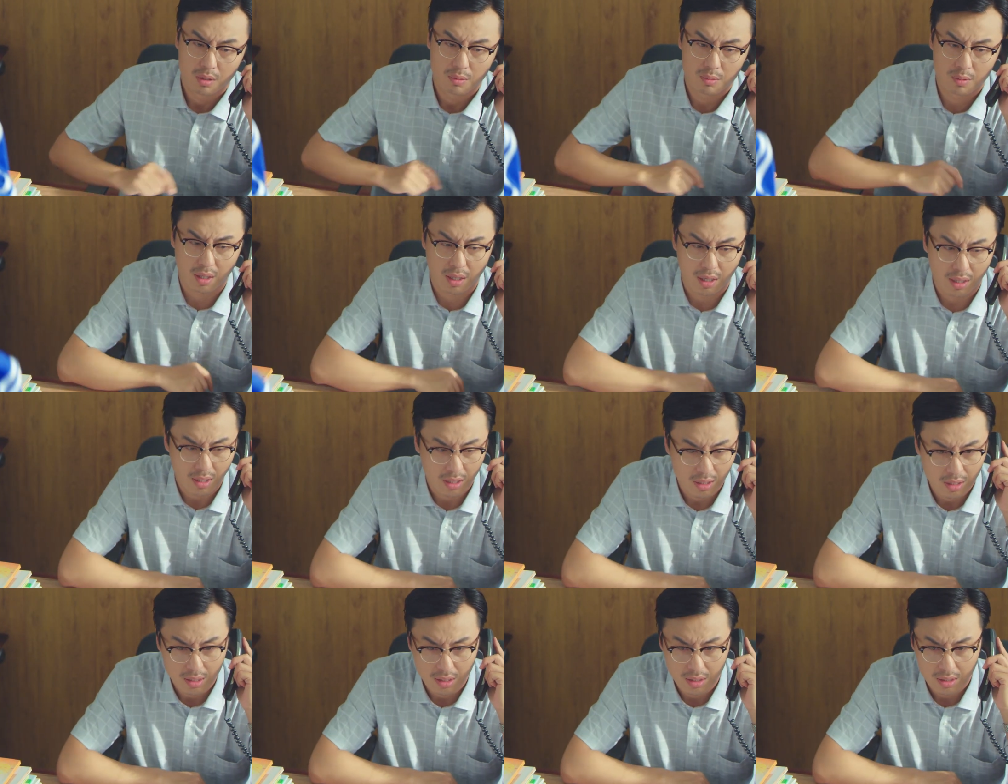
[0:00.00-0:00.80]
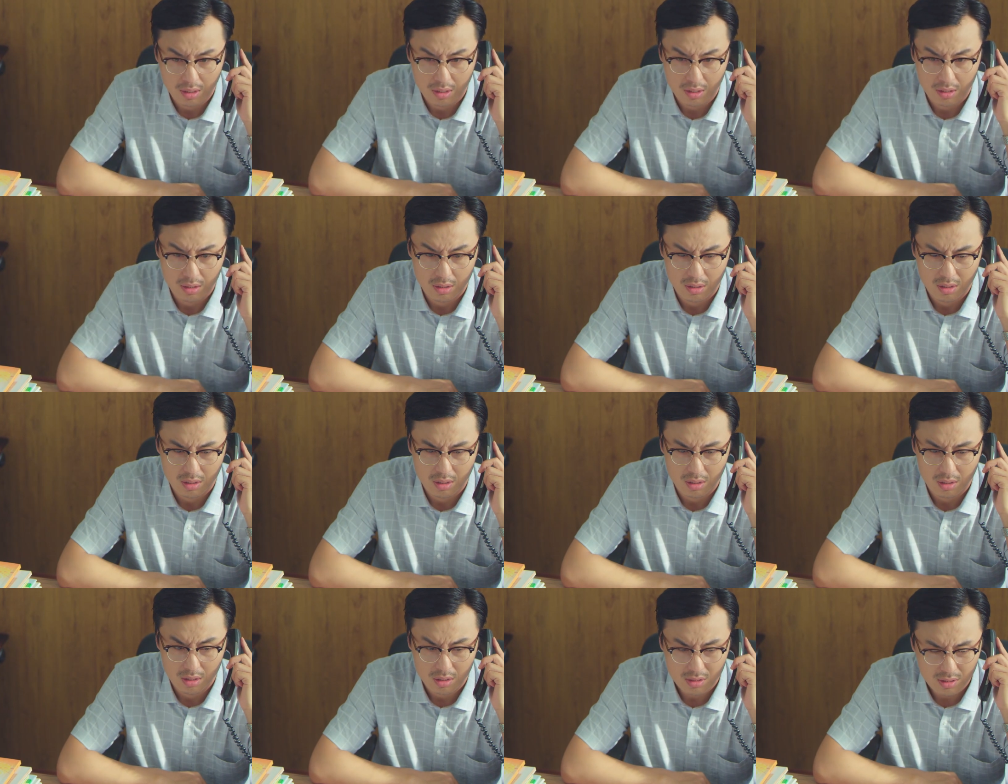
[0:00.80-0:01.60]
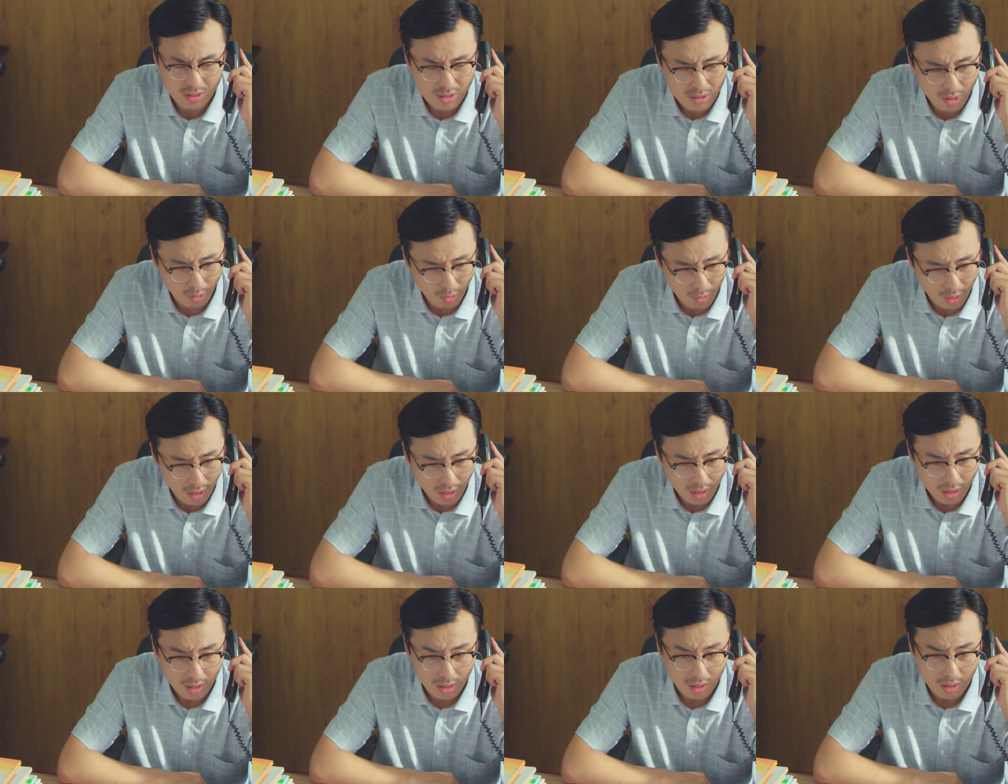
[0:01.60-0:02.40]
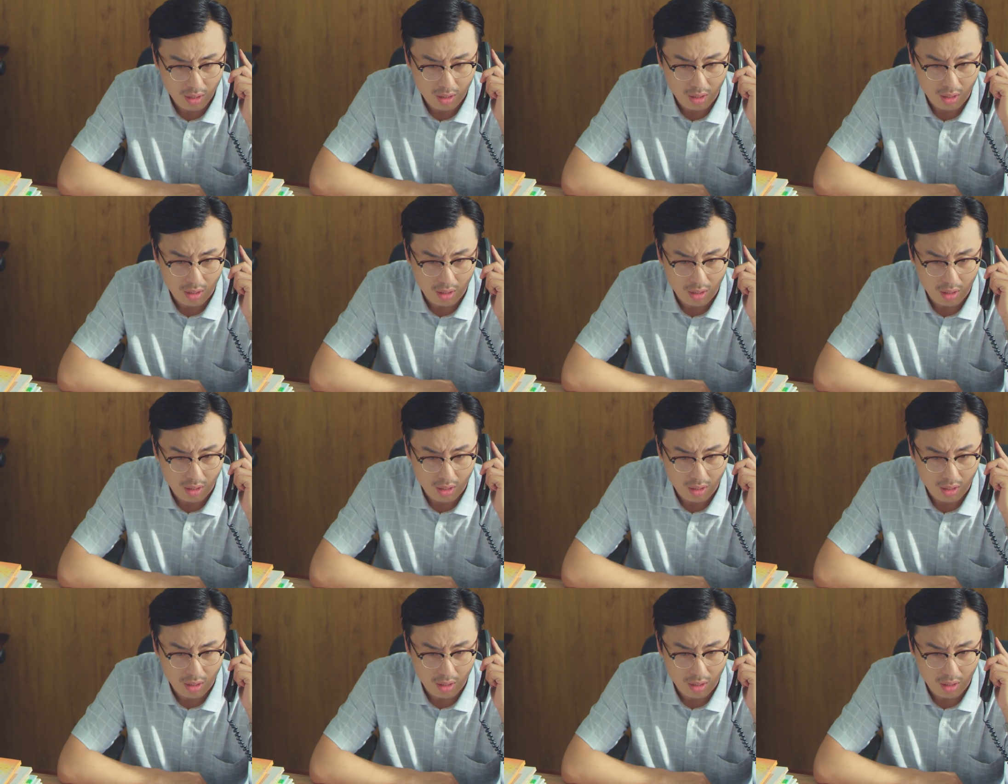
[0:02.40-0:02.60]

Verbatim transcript: 喂，谁找我？